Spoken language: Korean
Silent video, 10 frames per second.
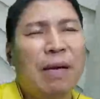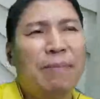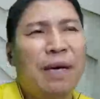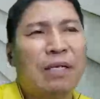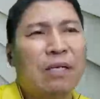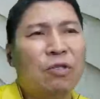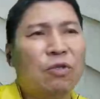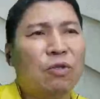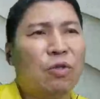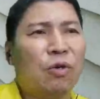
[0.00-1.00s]

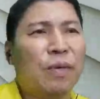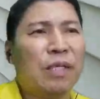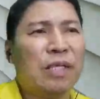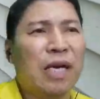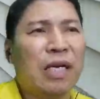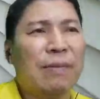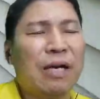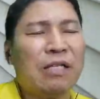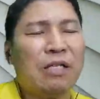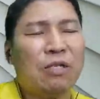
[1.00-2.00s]
발파석으로 면쌓기
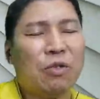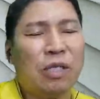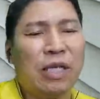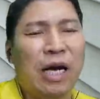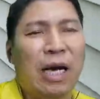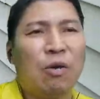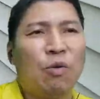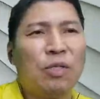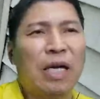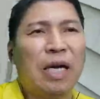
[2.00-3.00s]
방식으로 잘
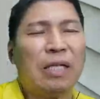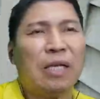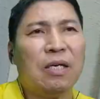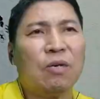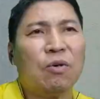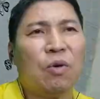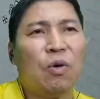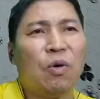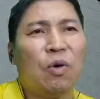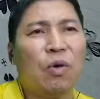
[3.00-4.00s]
공사가 되어
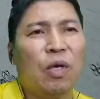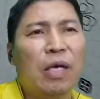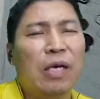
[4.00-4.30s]
있고